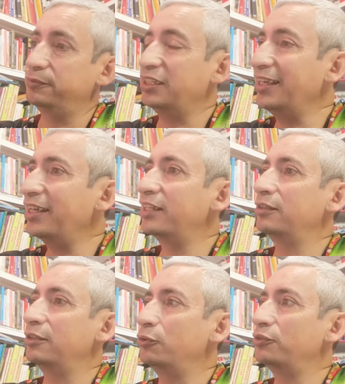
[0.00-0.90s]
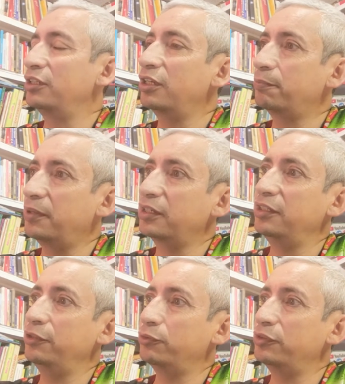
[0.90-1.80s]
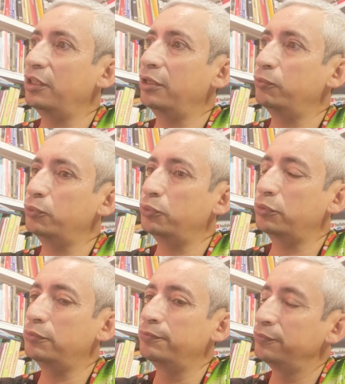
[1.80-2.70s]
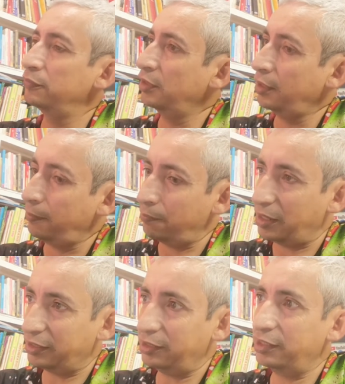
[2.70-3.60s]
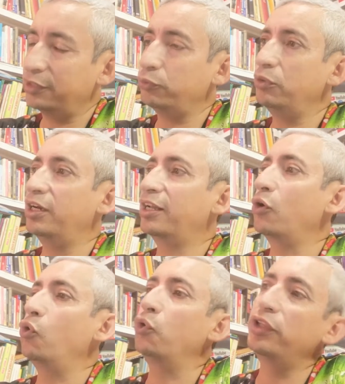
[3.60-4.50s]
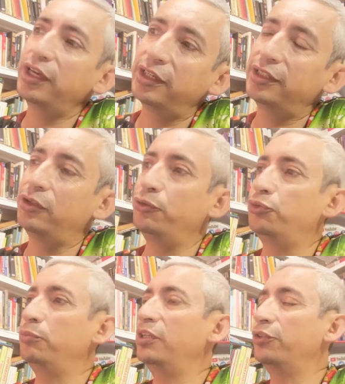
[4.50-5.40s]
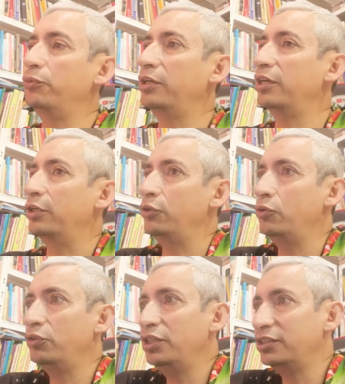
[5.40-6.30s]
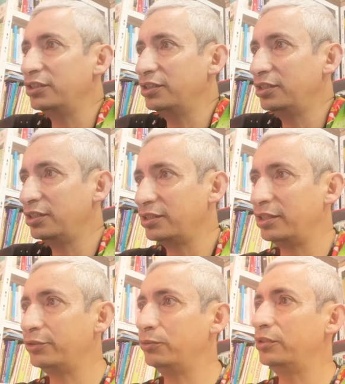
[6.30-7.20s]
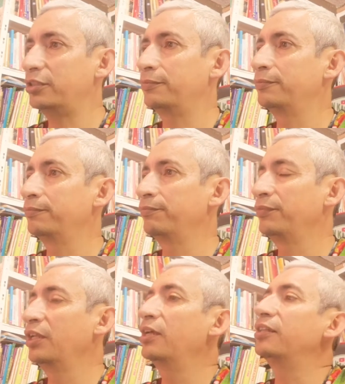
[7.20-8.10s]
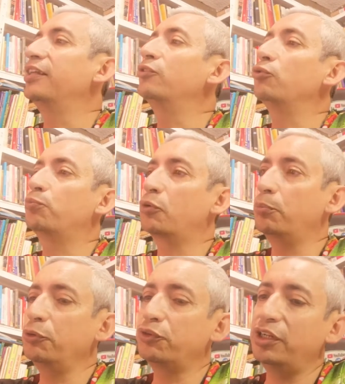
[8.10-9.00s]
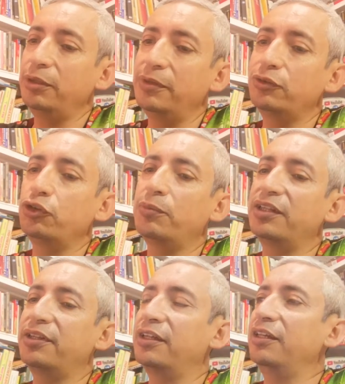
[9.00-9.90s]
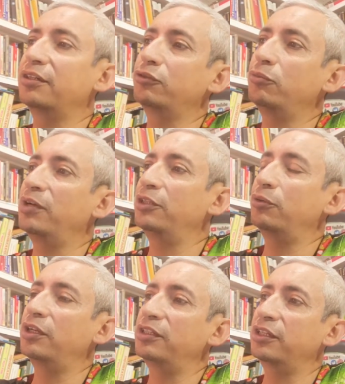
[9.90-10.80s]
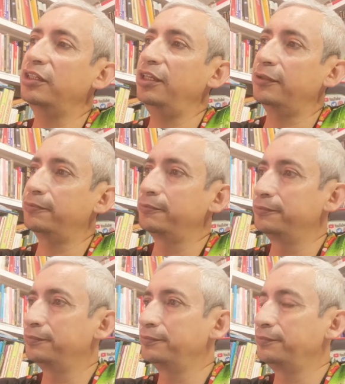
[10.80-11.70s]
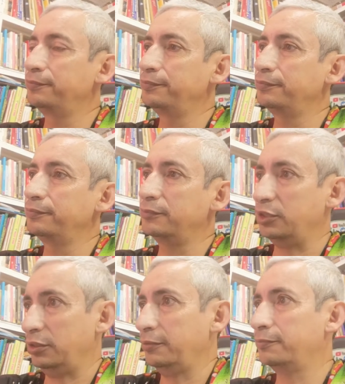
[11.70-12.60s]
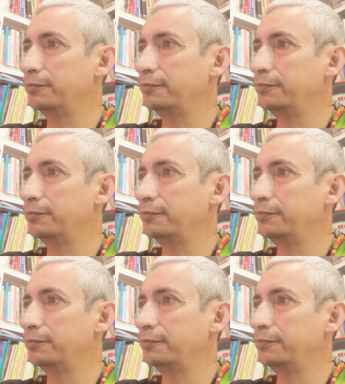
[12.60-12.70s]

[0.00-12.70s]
¿Quieren no tener Parkinson en el futuro? Bajen el azúcar o dejen de consumir azúcar. No necesitas el azúcar. De tus propios alimentos vas a ir tomando la energía. ¿Sí?